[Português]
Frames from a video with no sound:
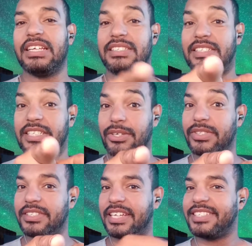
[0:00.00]
Se
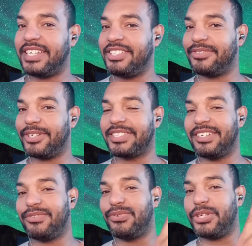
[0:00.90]
Deus quiser, estarei de
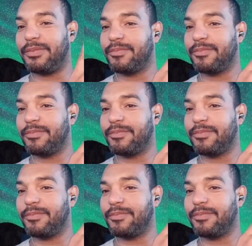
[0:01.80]
volta. Fui.